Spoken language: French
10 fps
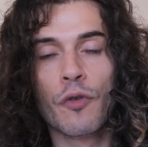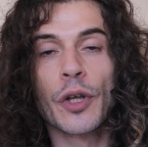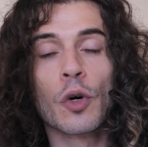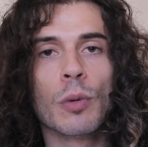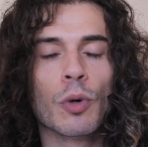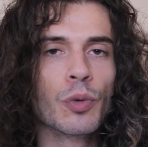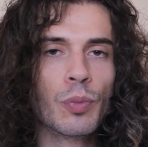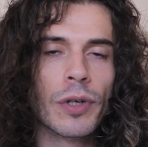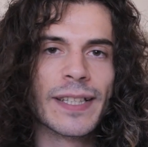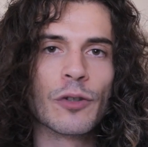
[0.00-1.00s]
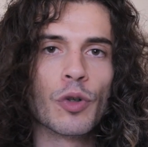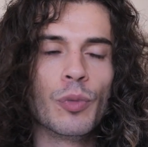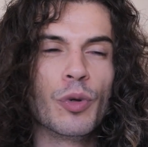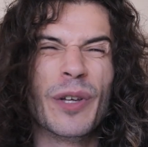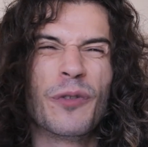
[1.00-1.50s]
voyant comment tout pourrait être
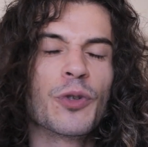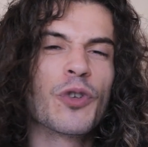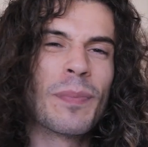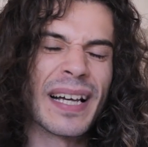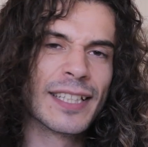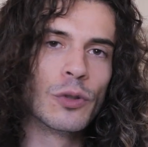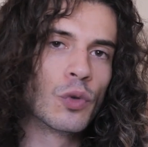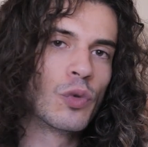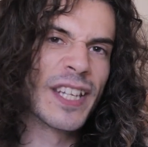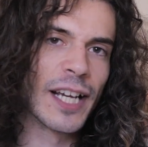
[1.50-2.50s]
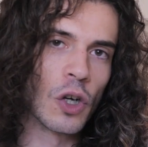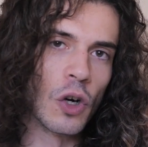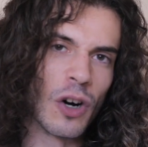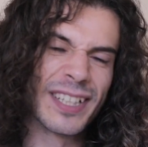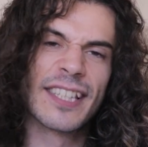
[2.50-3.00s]
mieux et faisant partie de tous ces
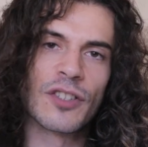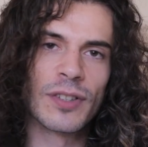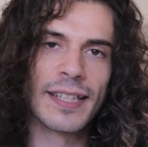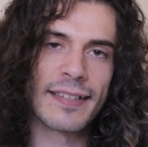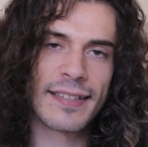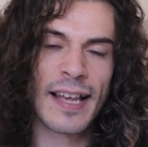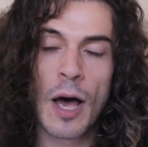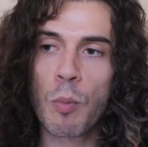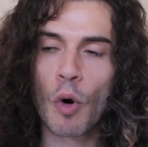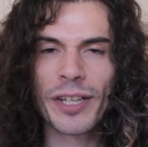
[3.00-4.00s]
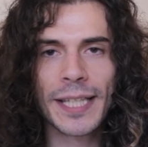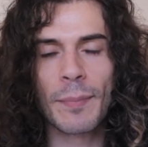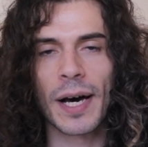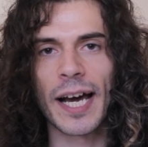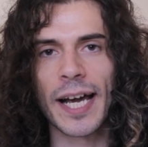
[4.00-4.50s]
corps qui s'entassent, broyés
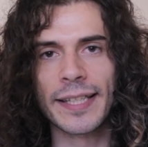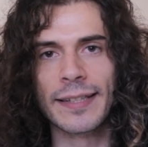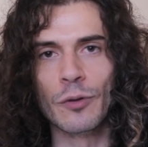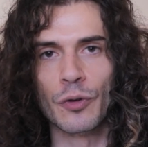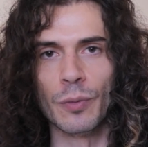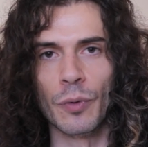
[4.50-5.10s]
par la réalité de ce